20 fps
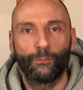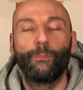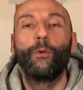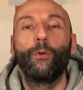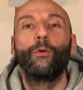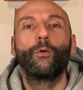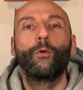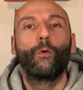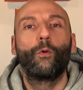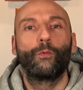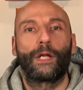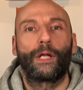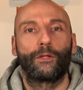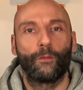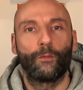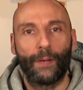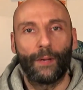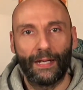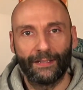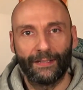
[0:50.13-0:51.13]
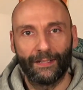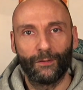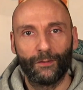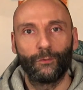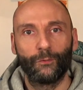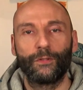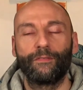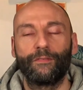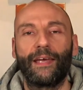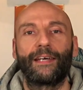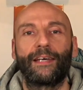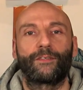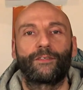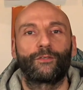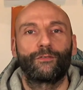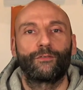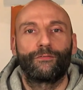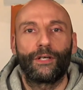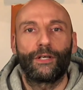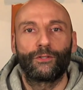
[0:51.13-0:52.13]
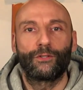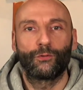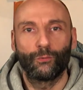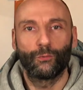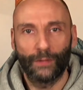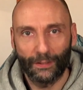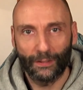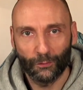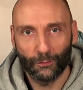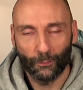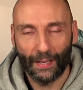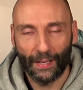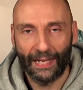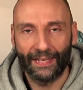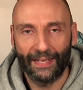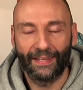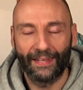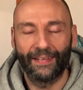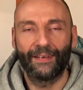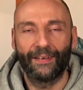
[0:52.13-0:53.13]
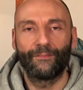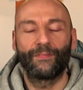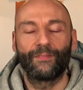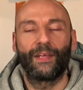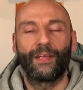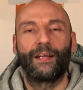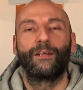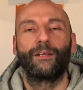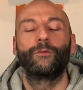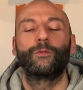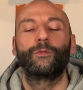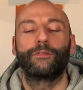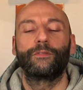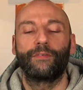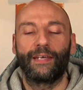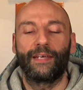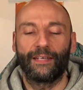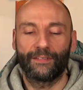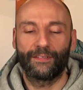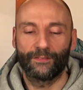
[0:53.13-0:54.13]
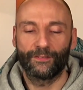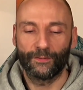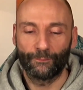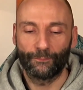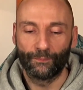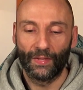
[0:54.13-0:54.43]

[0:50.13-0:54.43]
pongo una domanda all'universo, faccio una domanda all'universo.